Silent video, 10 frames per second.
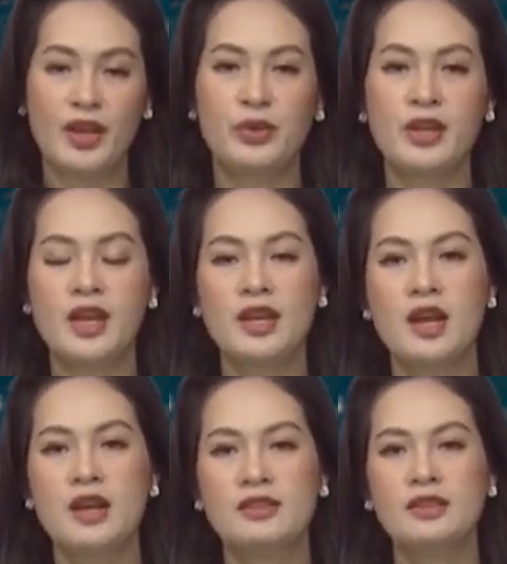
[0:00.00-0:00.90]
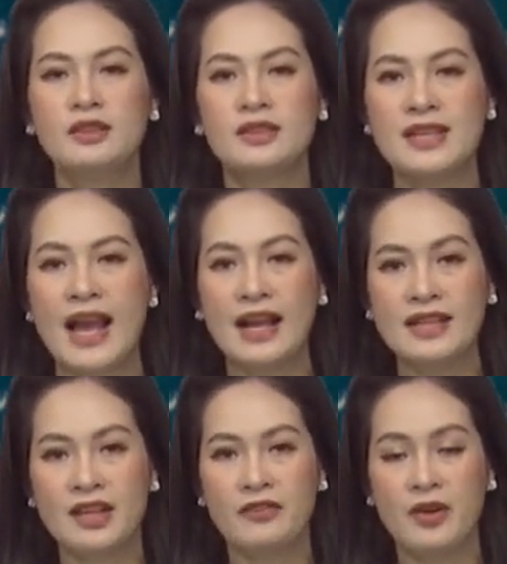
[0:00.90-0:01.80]
Tuy nhiên, trước thực trạng
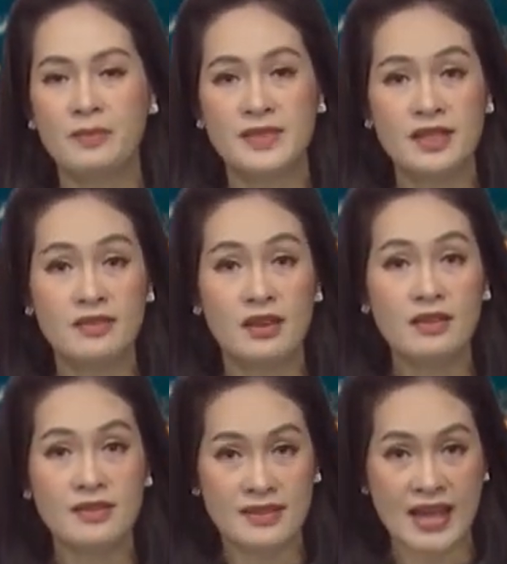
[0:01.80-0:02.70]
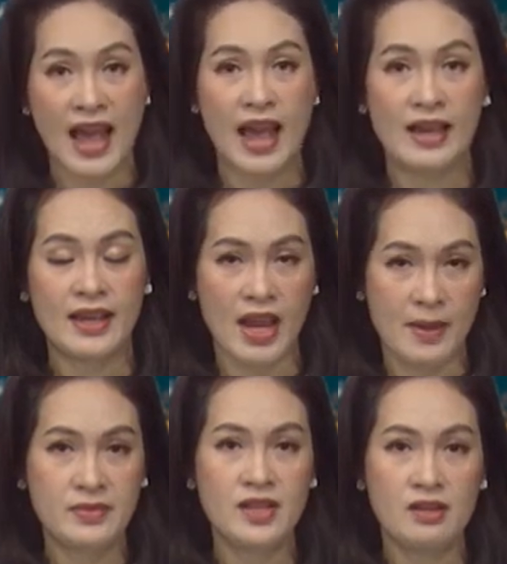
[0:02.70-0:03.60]
các sản phẩm dinh dưỡng giả,
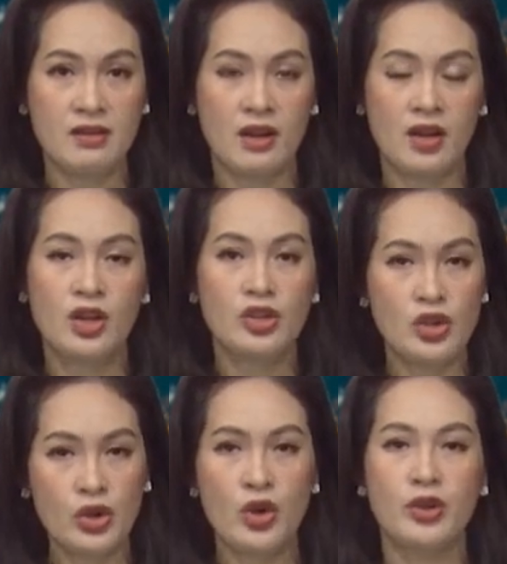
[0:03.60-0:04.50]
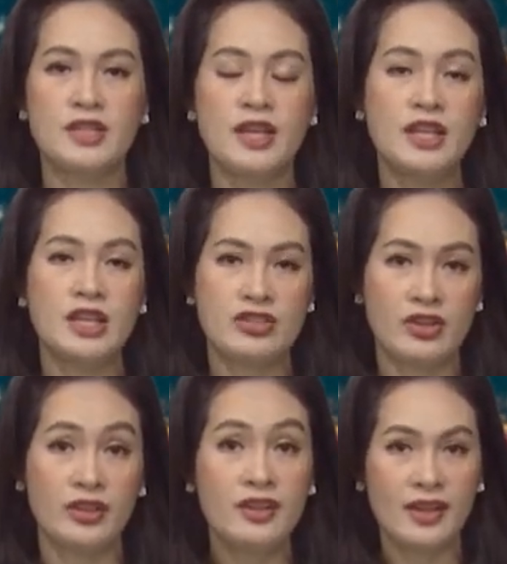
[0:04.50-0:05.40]
kém chất lượng, trôi nổi trên thị
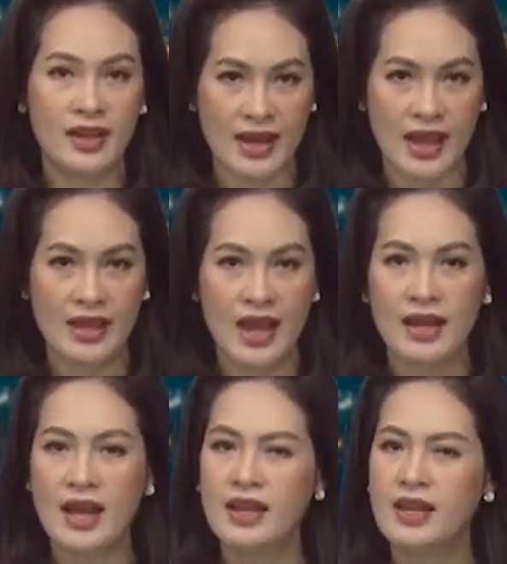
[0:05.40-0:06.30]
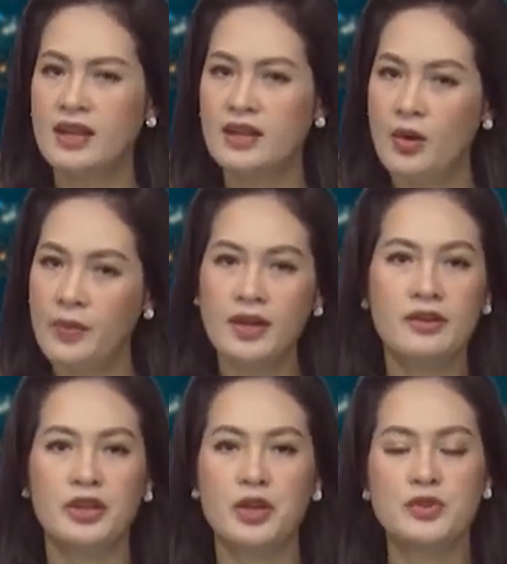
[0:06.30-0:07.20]
trường như hiện nay đã khiến không ít
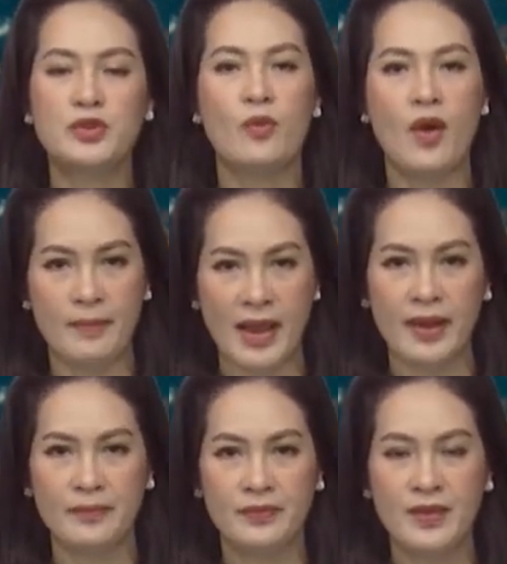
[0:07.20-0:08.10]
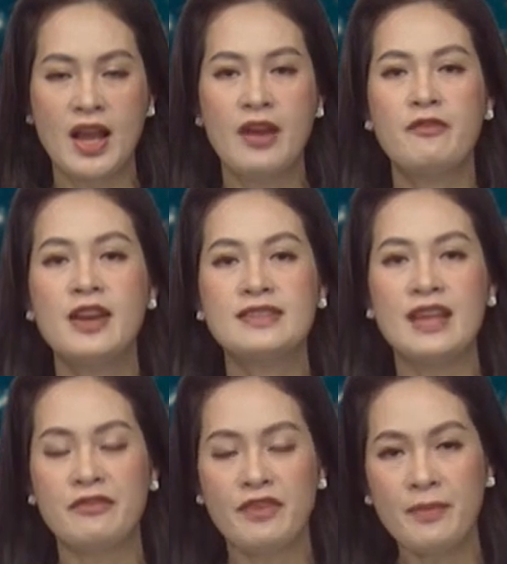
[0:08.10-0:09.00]
người tiêu dùng hoang mang. Vậy
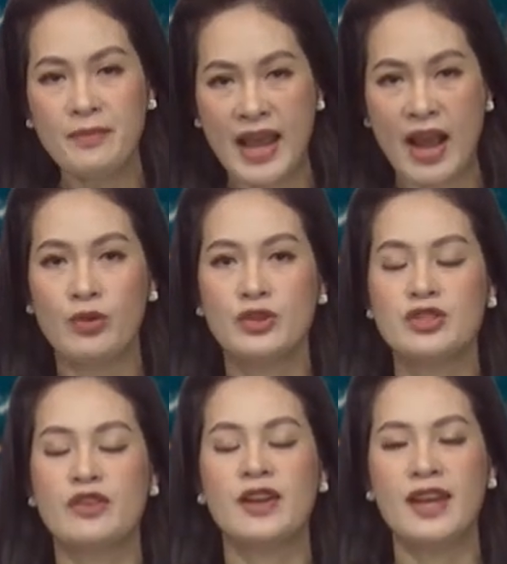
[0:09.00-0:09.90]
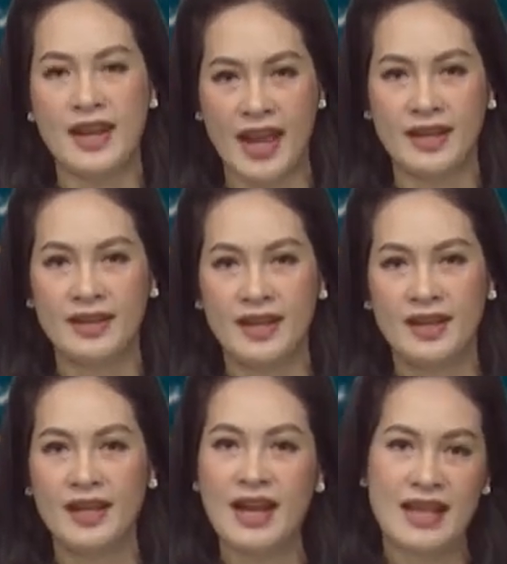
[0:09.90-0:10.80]
giải pháp nào cho vấn đề này?
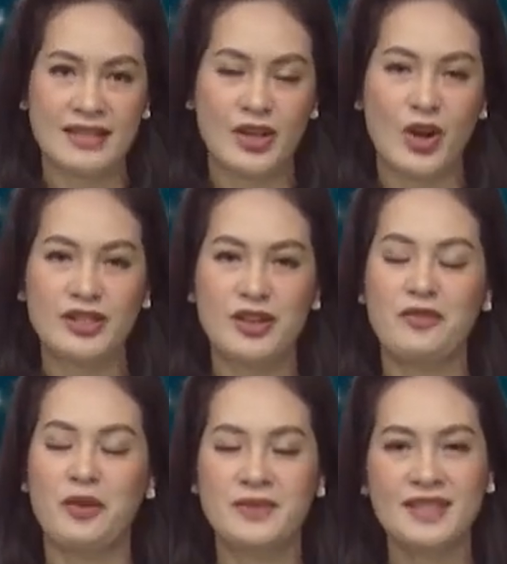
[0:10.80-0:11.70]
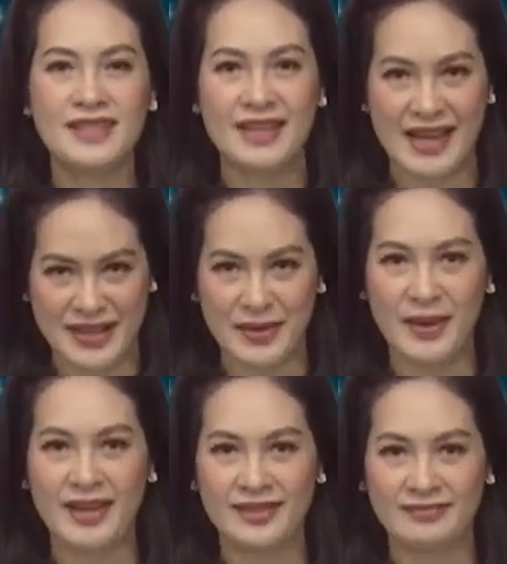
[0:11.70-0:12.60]
Tất cả sẽ có trong phóng sự ngay sau đây